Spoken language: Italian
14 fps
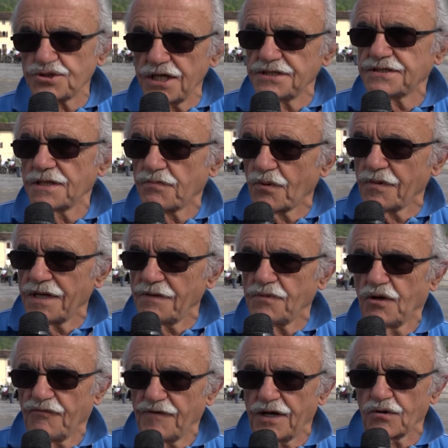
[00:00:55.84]
senza problemi,
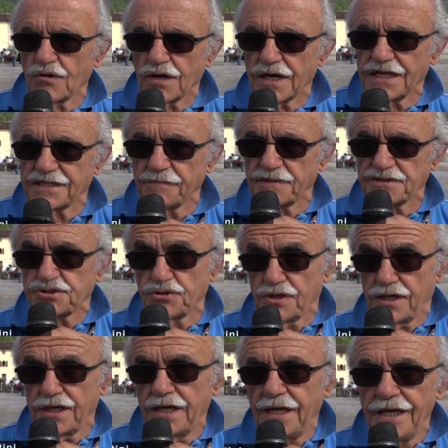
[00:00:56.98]
lo fanno con grande
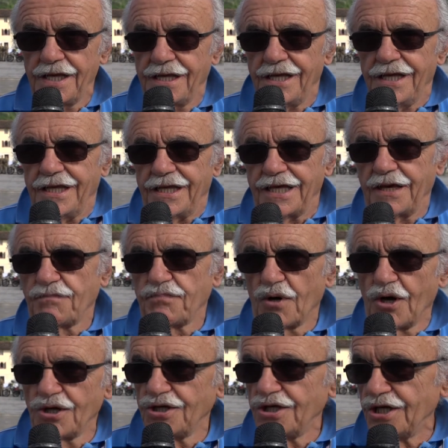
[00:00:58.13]
passione. E
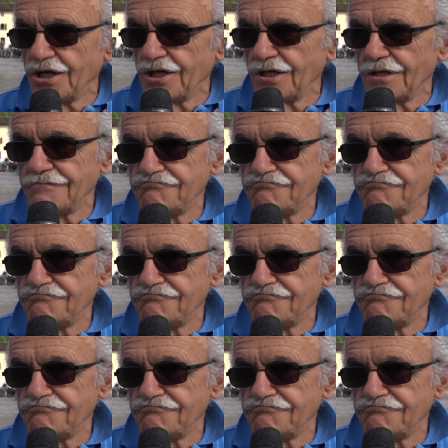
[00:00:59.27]
poi